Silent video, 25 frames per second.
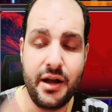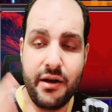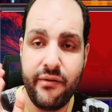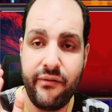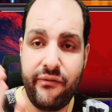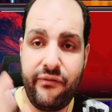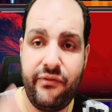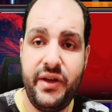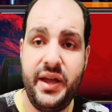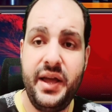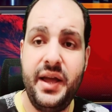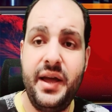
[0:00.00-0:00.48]

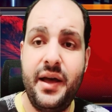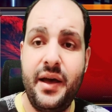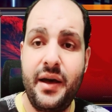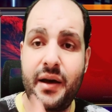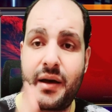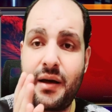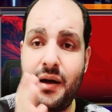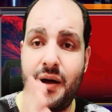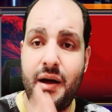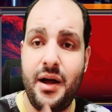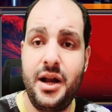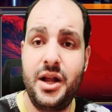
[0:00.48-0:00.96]
في
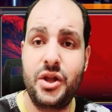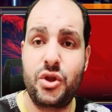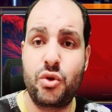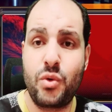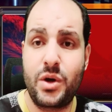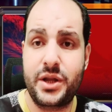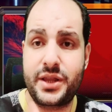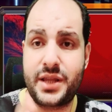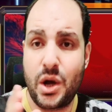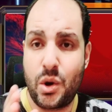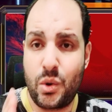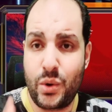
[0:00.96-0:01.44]
اقاله
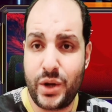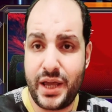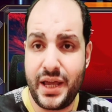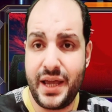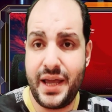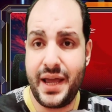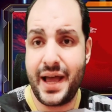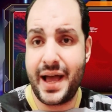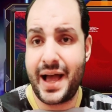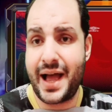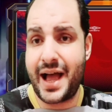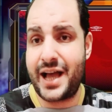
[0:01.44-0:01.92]

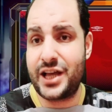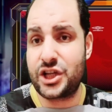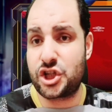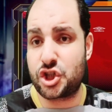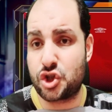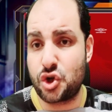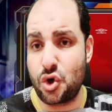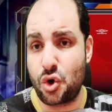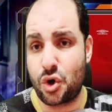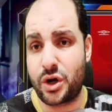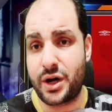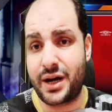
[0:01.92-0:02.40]
وتوجيه
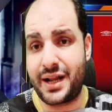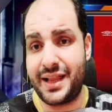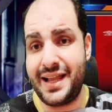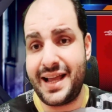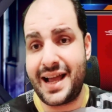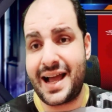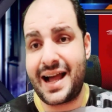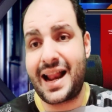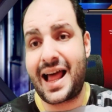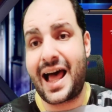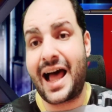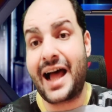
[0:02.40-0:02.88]
الشكر
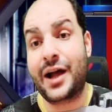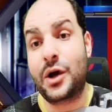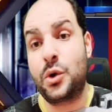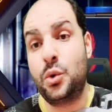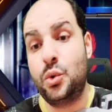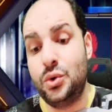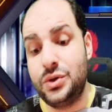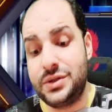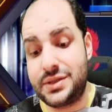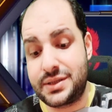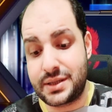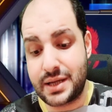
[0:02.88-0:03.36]

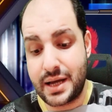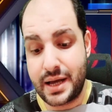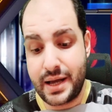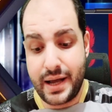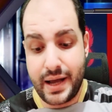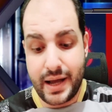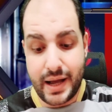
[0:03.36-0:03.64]
للعجوز